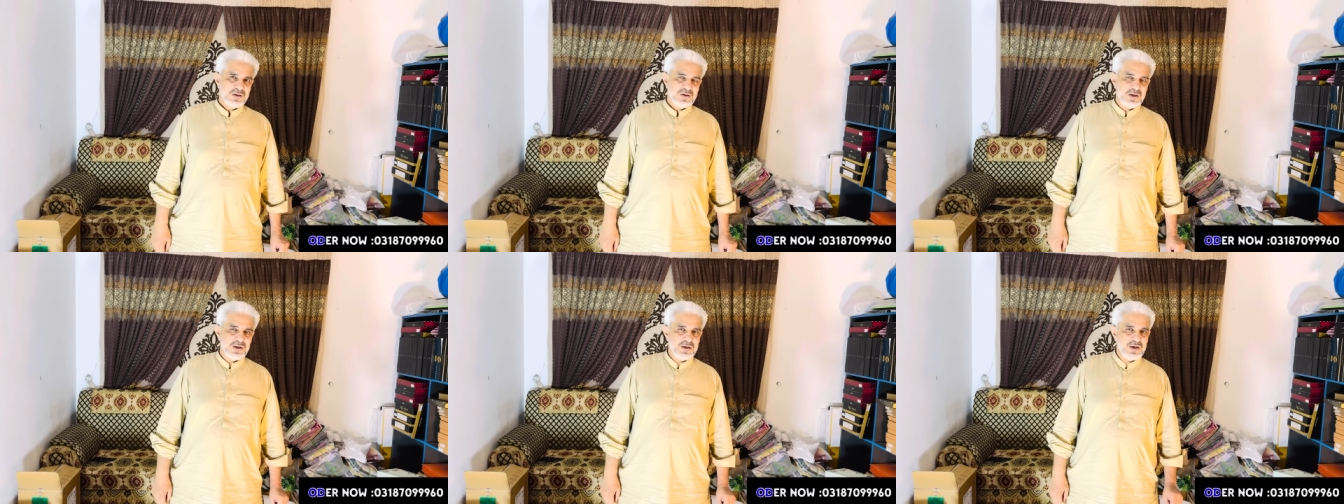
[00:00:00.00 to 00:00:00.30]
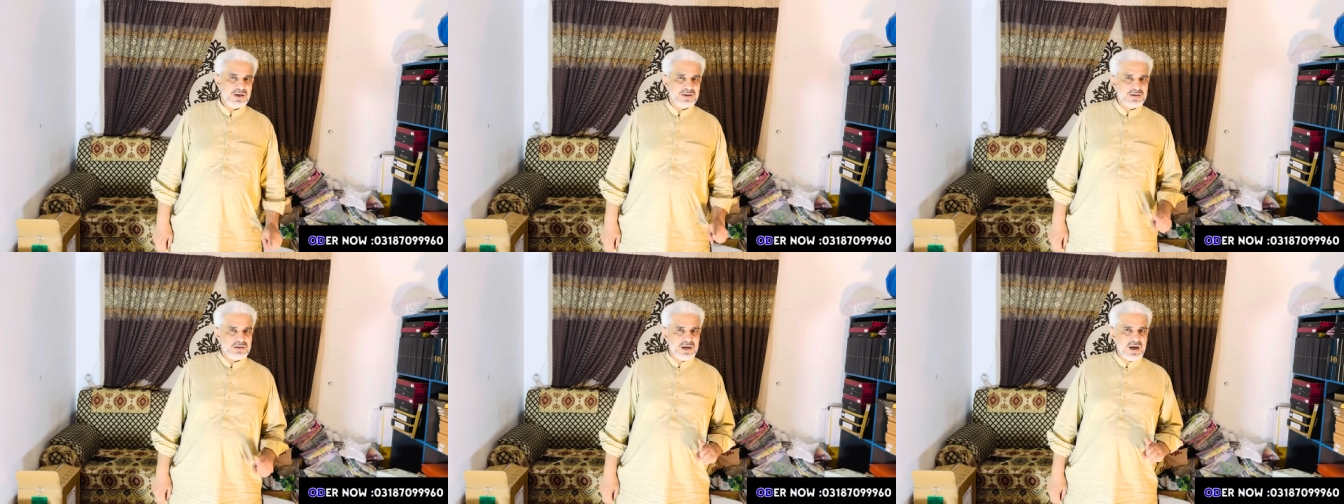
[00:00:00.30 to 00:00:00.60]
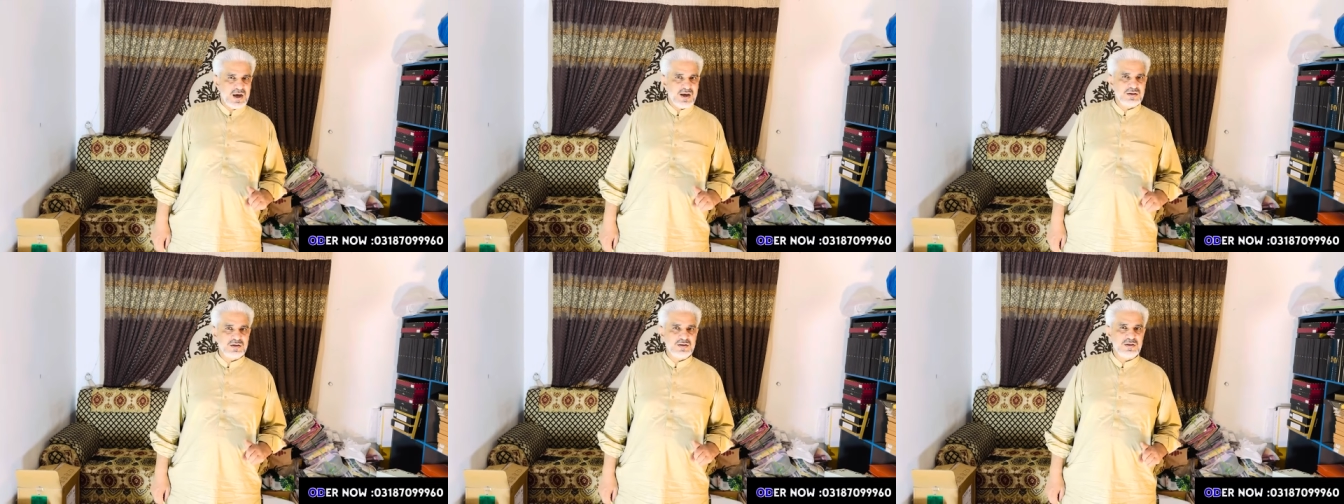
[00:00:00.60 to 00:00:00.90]
ठीक है
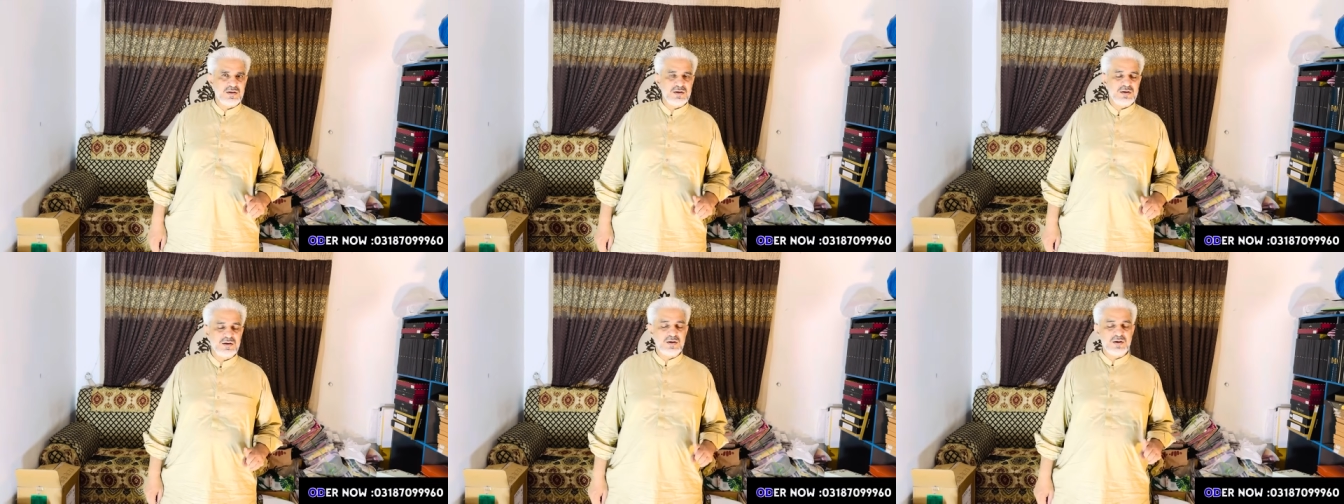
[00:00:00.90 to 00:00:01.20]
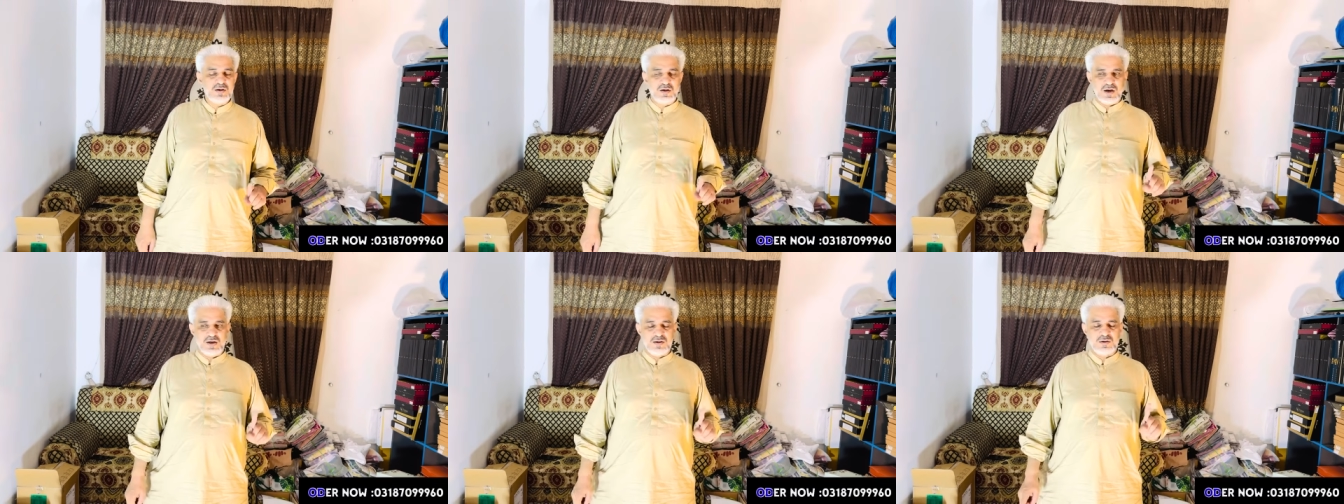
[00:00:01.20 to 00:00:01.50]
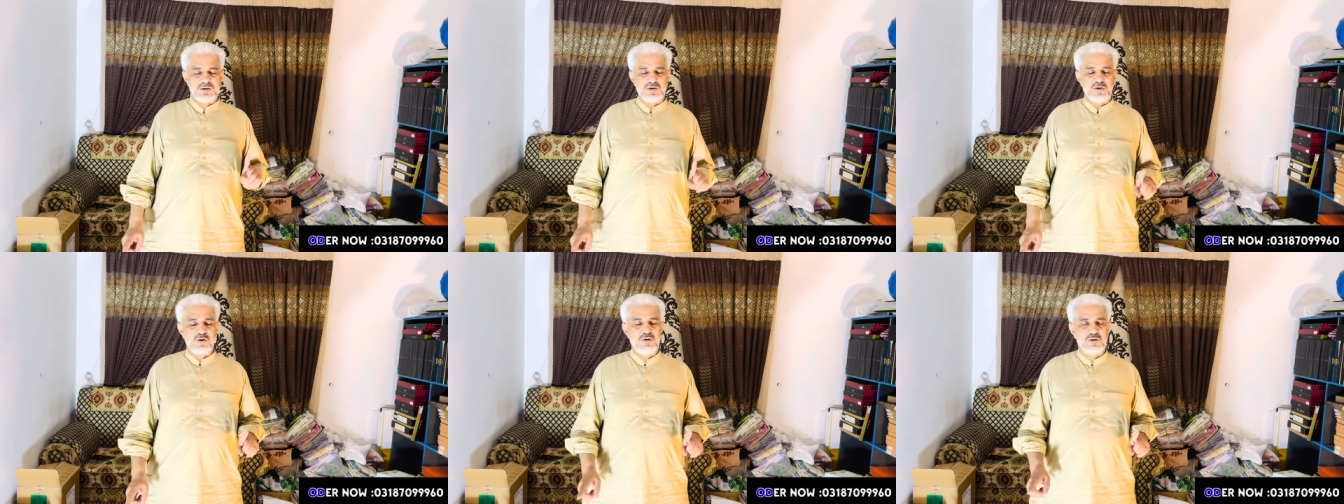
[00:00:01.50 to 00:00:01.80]
जैन जी का
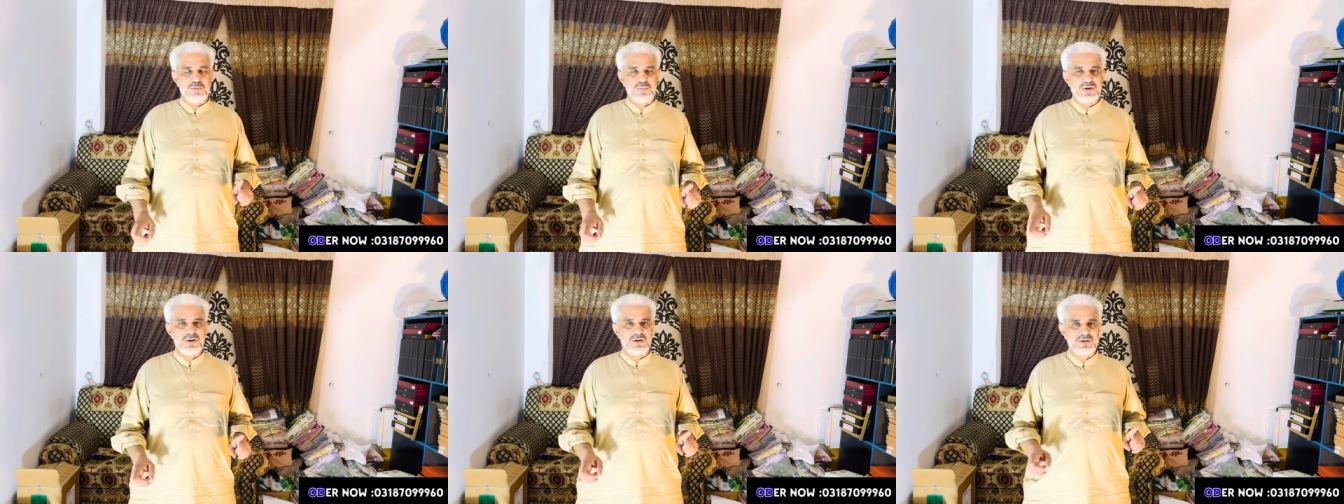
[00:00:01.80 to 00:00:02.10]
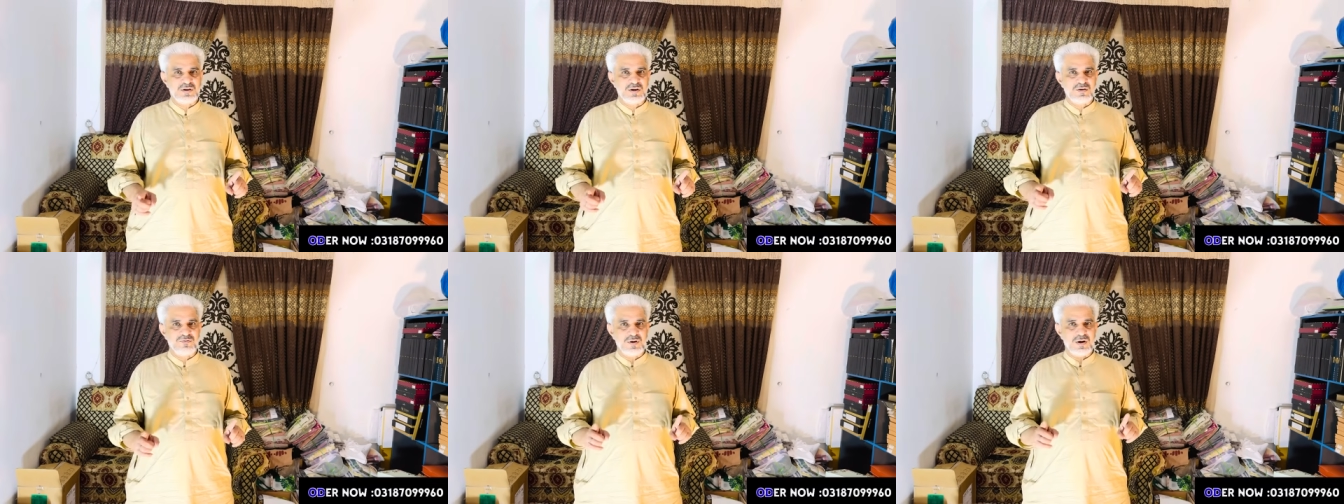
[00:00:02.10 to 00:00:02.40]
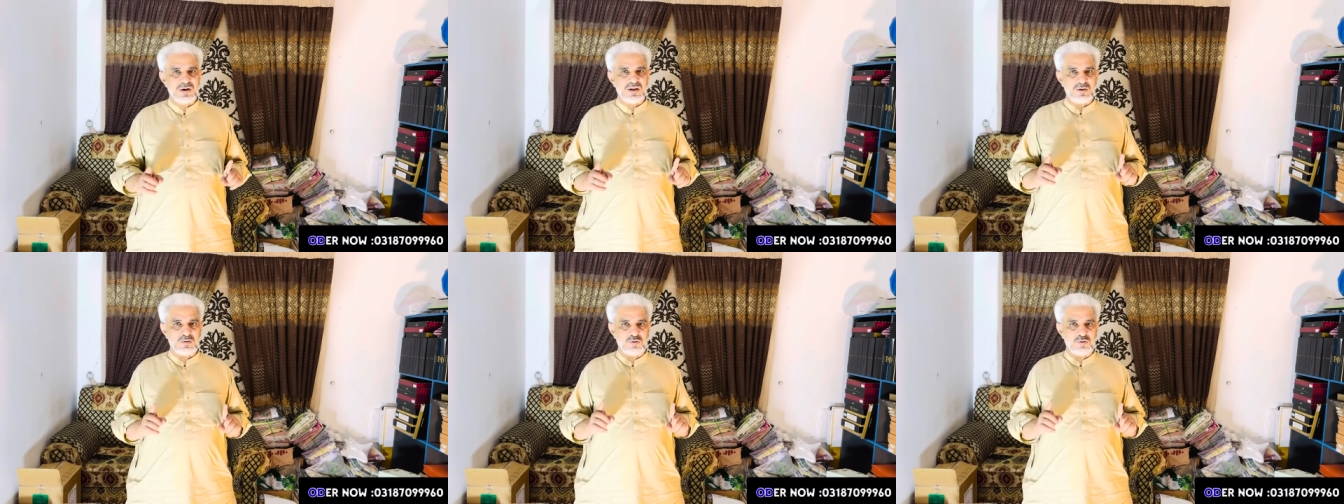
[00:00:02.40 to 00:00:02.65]
स्टॉक भी इस दफ़ा